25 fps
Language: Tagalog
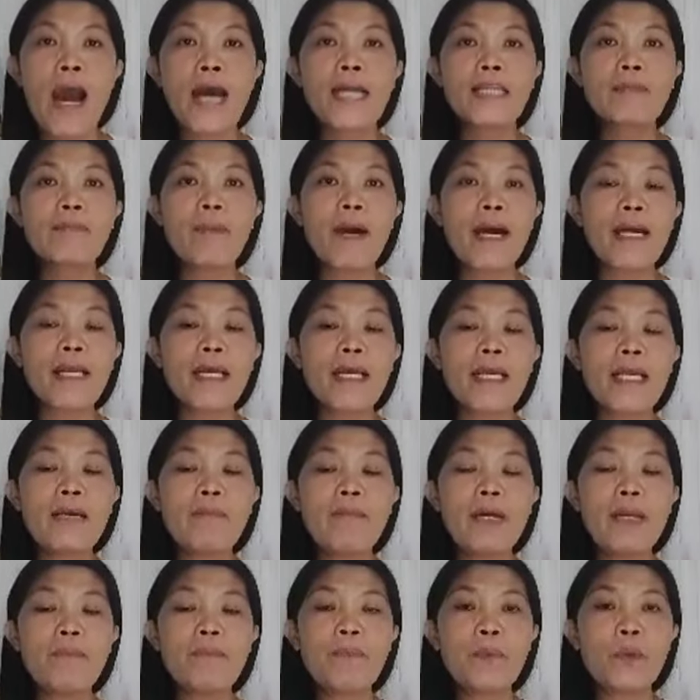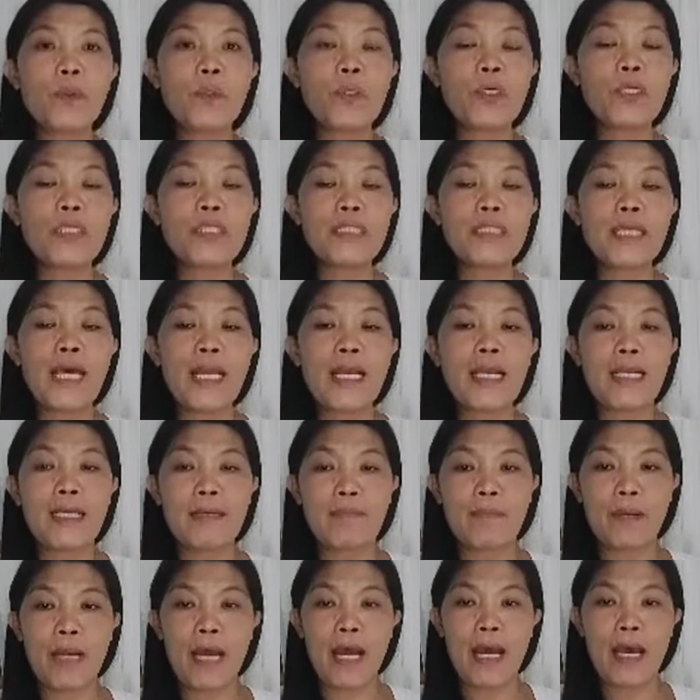At para naman po sa
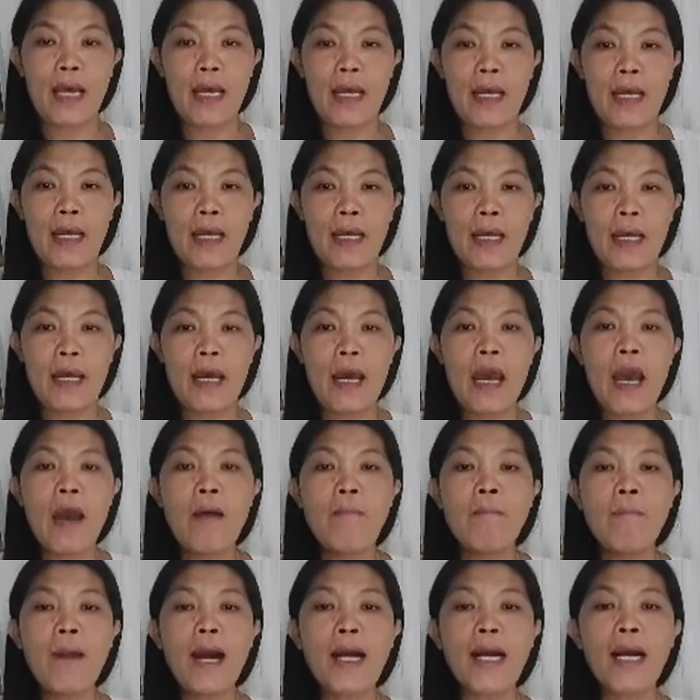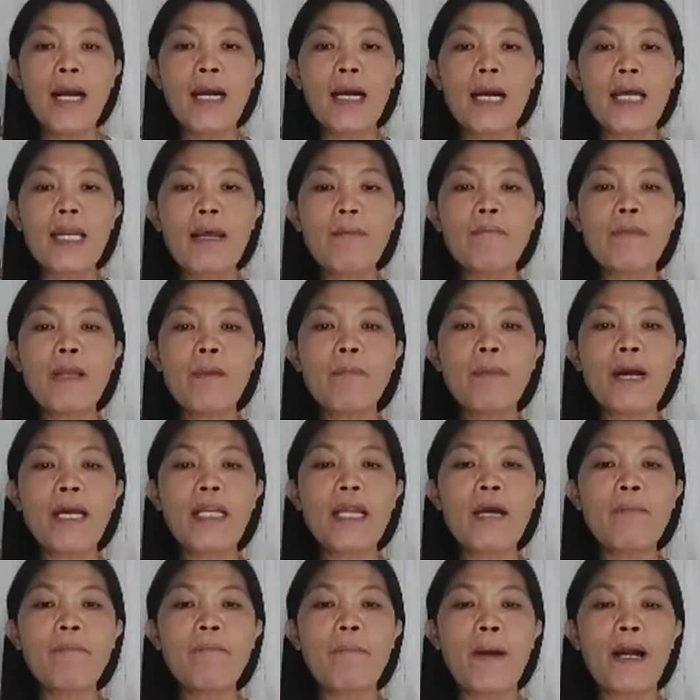Libra, makakaramdam
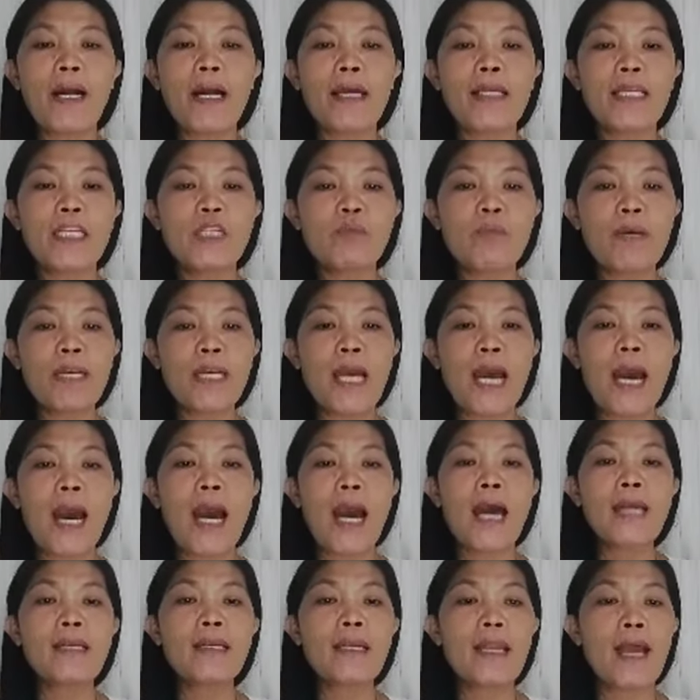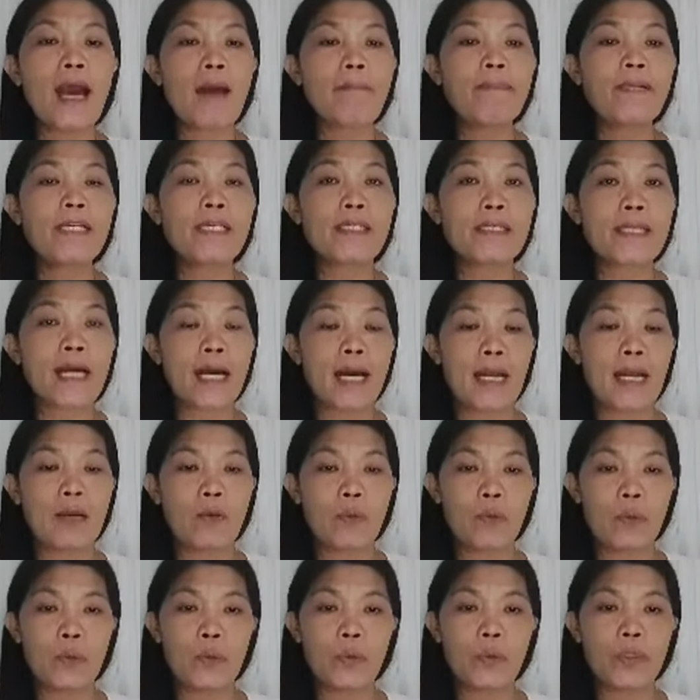ka ng pagkadismaya at labis na
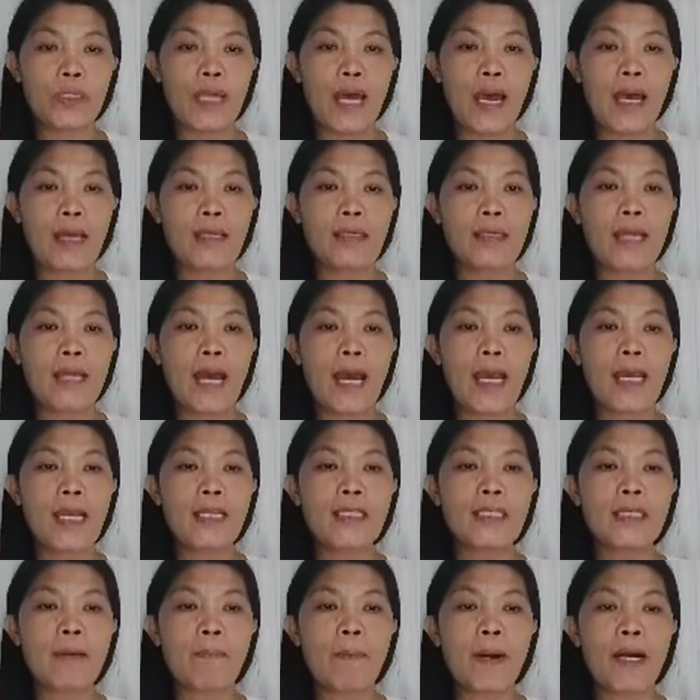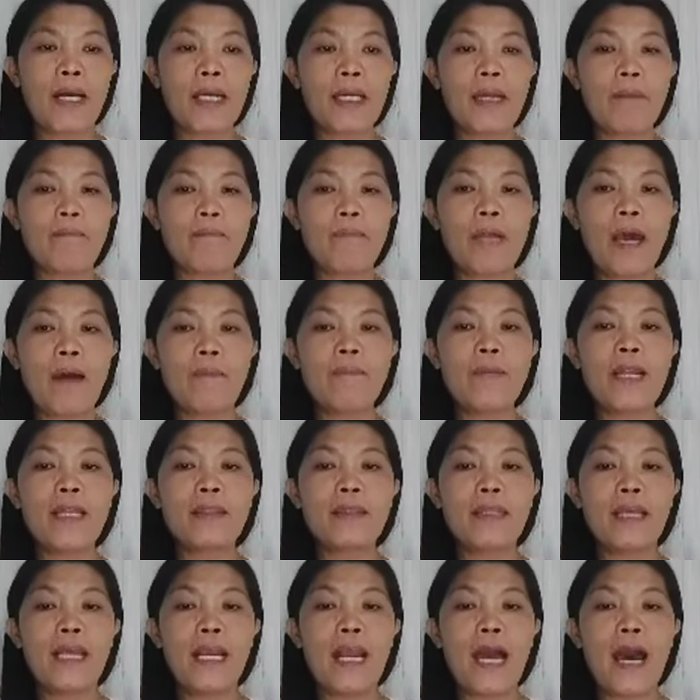kalungkutan dahil sa pakiramdam
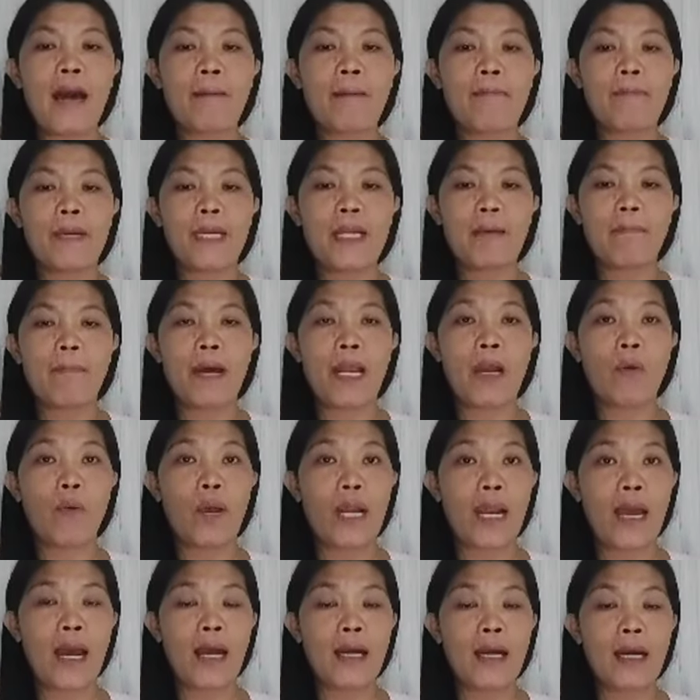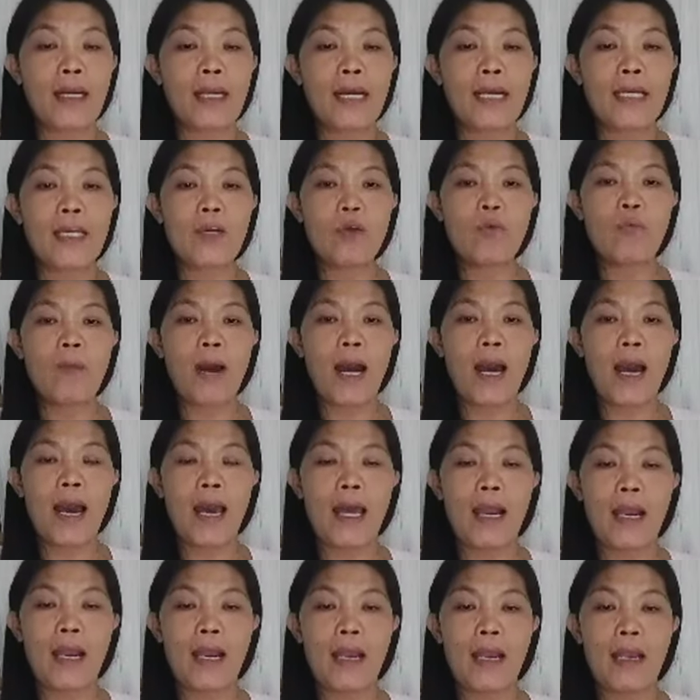na tila binabalawala ka ng iyong
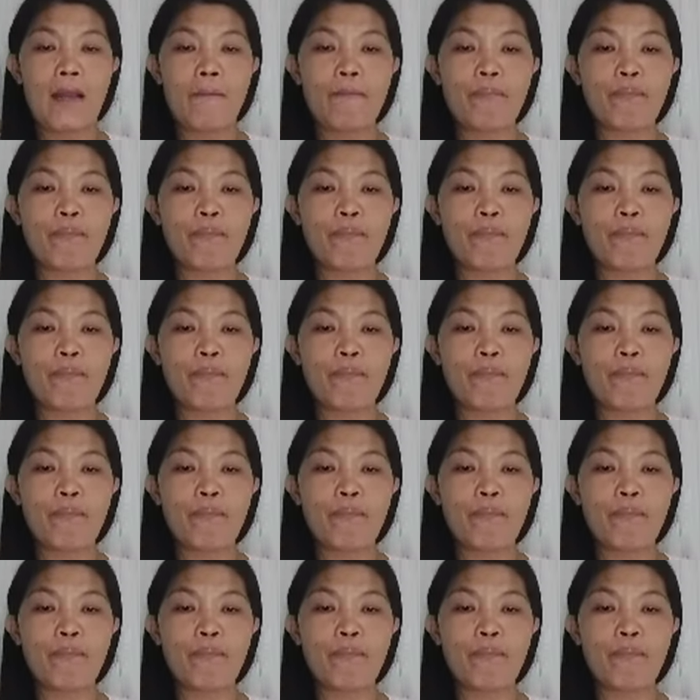mahal.